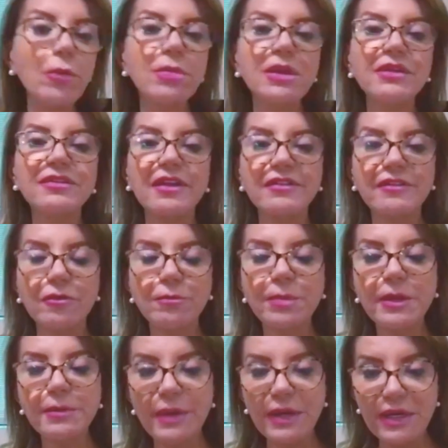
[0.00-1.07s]
qual a posição
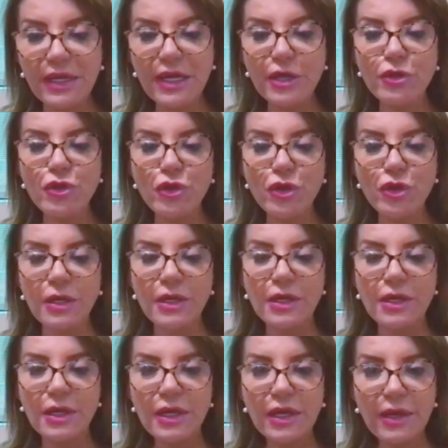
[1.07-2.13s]
da APESP
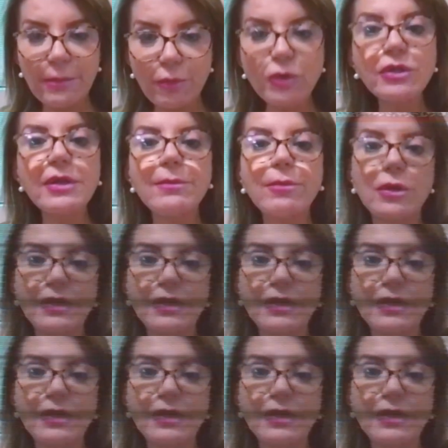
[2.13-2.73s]
perante a pandemia.